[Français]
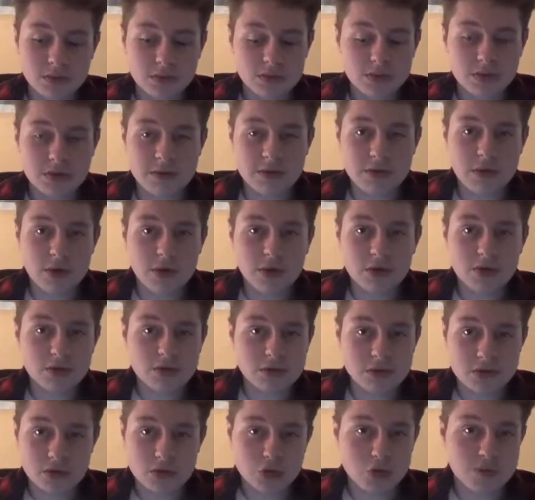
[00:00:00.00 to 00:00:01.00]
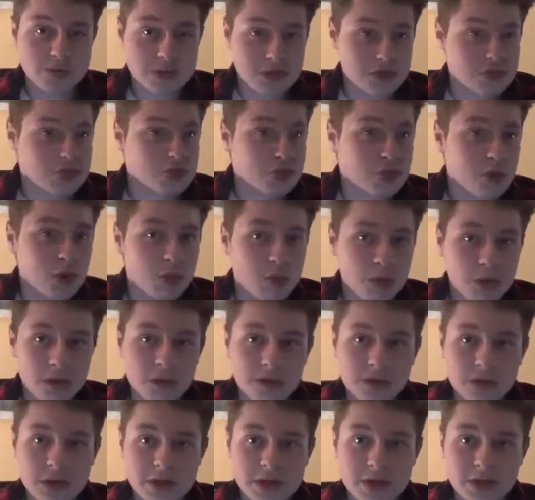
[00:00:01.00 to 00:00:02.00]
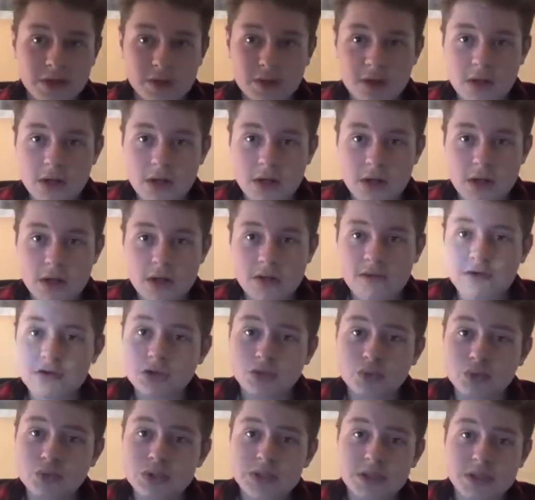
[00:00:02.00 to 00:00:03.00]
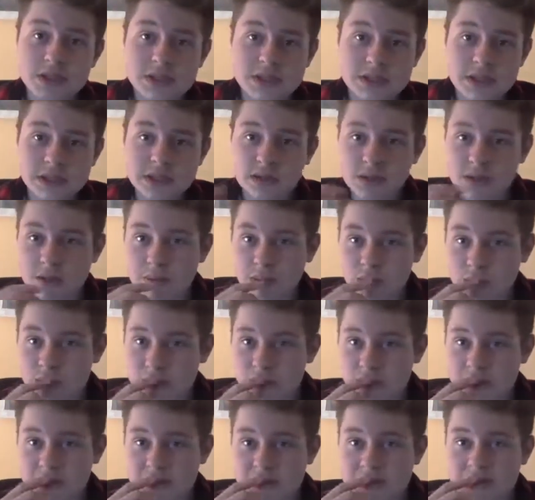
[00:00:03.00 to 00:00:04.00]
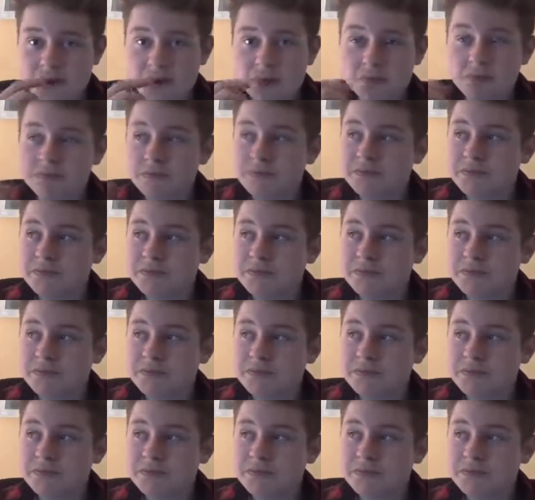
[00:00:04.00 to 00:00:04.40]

vraiment, je vais sûrement en prendre d'ailleurs, enfin, je vous dirai ça dans la prochaine question.